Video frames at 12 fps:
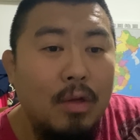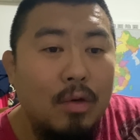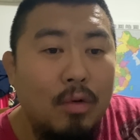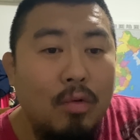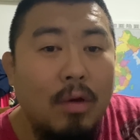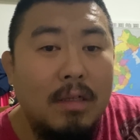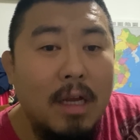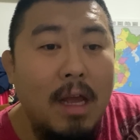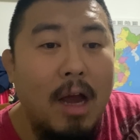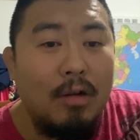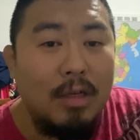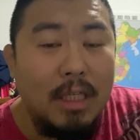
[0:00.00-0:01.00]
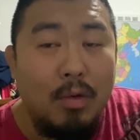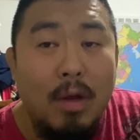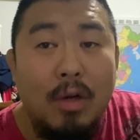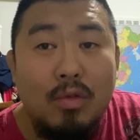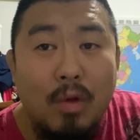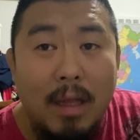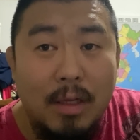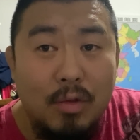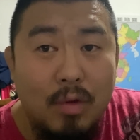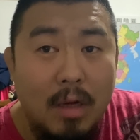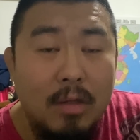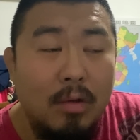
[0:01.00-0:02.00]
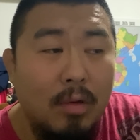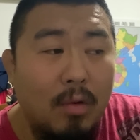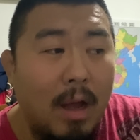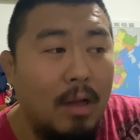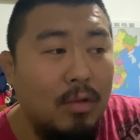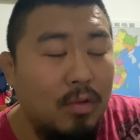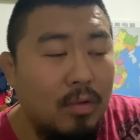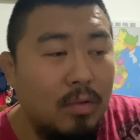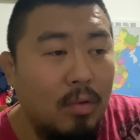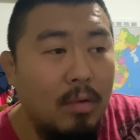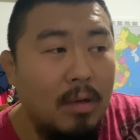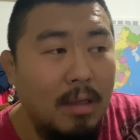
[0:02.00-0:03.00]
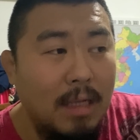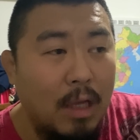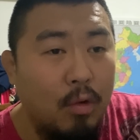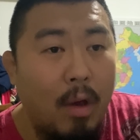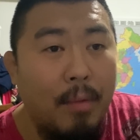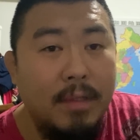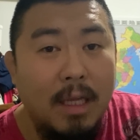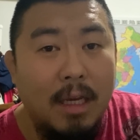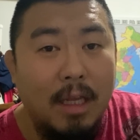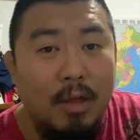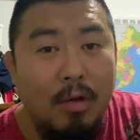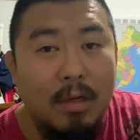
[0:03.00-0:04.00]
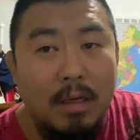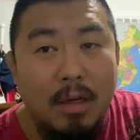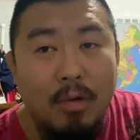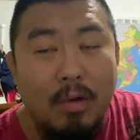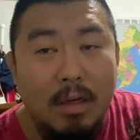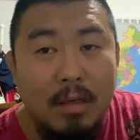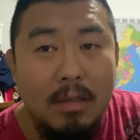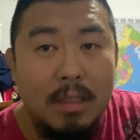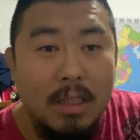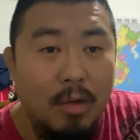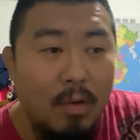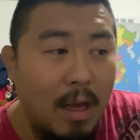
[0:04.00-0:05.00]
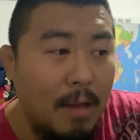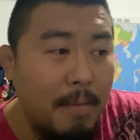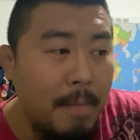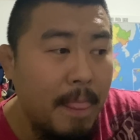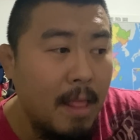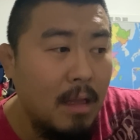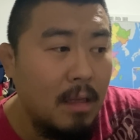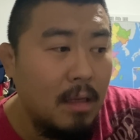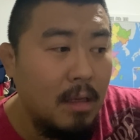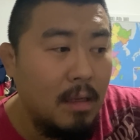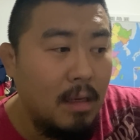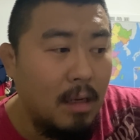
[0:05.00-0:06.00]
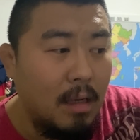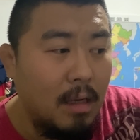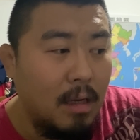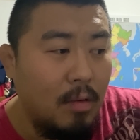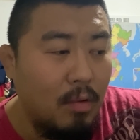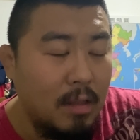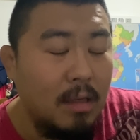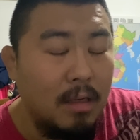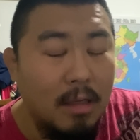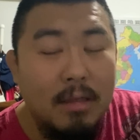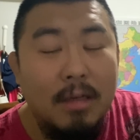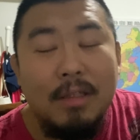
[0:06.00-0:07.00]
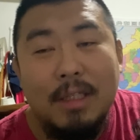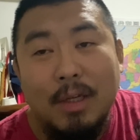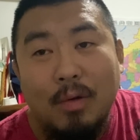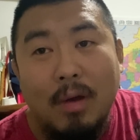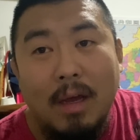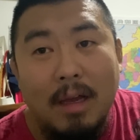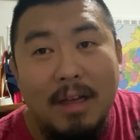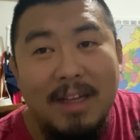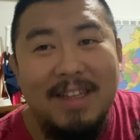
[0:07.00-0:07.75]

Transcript: 如果真要是喜欢摔的选手的话，东哥在 UFC 里头，可能我更喜欢，呃，我可能更喜欢